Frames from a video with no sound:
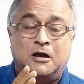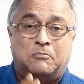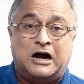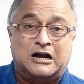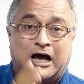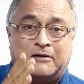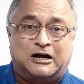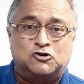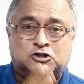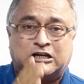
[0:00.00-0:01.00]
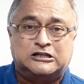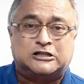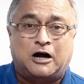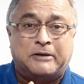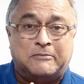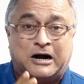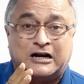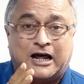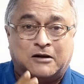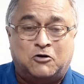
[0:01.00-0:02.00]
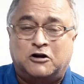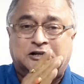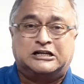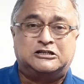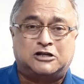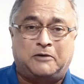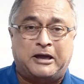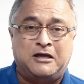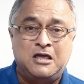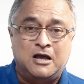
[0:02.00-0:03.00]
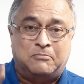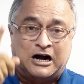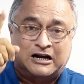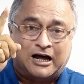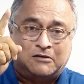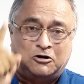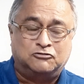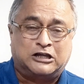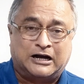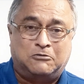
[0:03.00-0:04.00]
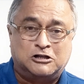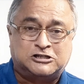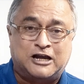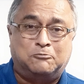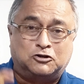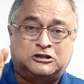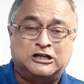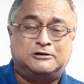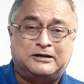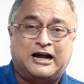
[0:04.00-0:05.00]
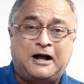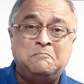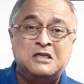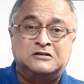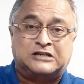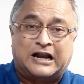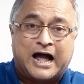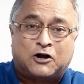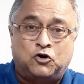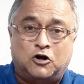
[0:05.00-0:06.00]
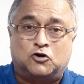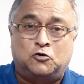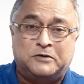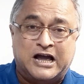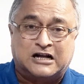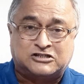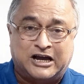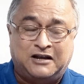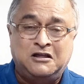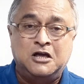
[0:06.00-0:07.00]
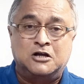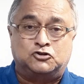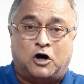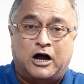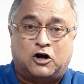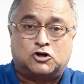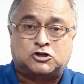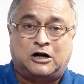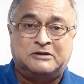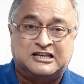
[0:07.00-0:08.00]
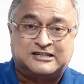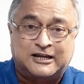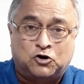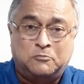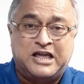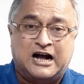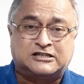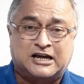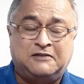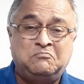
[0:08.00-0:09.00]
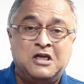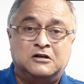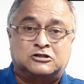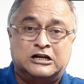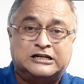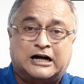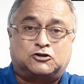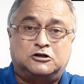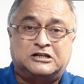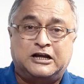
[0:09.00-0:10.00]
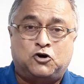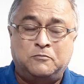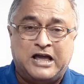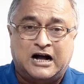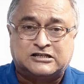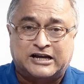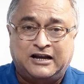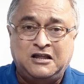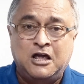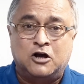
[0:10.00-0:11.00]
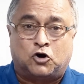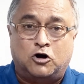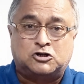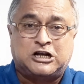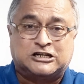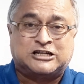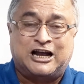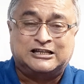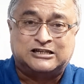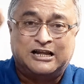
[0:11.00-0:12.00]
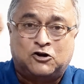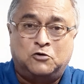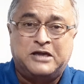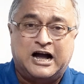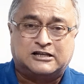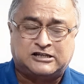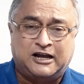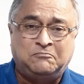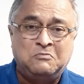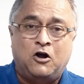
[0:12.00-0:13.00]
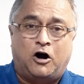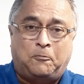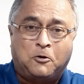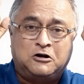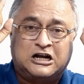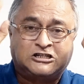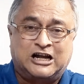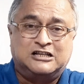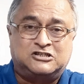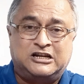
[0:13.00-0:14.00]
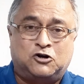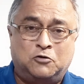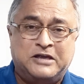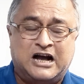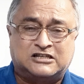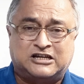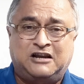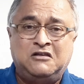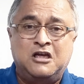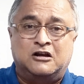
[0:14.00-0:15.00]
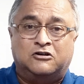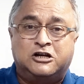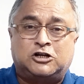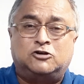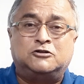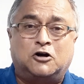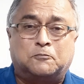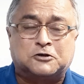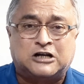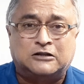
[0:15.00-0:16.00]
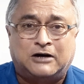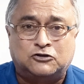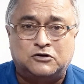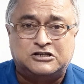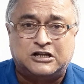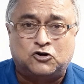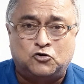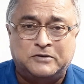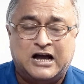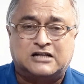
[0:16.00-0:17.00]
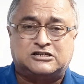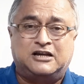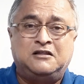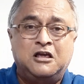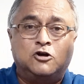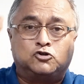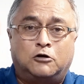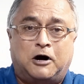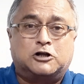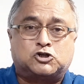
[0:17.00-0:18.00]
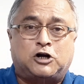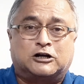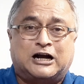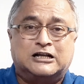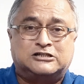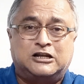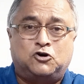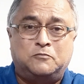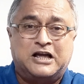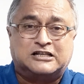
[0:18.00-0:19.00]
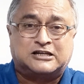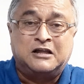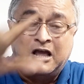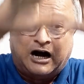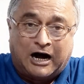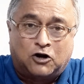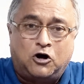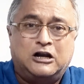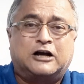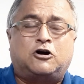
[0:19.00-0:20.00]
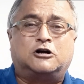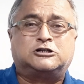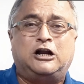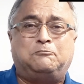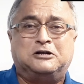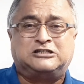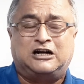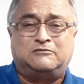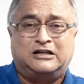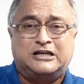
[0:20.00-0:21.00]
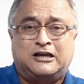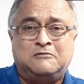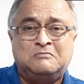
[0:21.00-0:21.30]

বাংলার মানুষকে দিতে হবে বাংলার মনকে দিতে হবে বাংলার মন থেকে বলছি বুদ্ধিজীবীরা যারা এখনও ঘুমিয়ে আছেন জয় গোস্বামী যিনি ঘুমিয়ে আছেন শ্রীজাত যিনি ঘুমিয়ে আছেন কৌশিক সেন যিনি ঘুমিয়ে আছেন অপর্ণা সেন যিনি ঘুমিয়ে আছেন নৃসিংহ প্রসাদ ভাদুরী যিনি ঘুমিয়ে আছেন সুবোধ সরকার যিনি ঘুমিয়ে আছেন আরও লেখক শিল্পী সাংবাদিক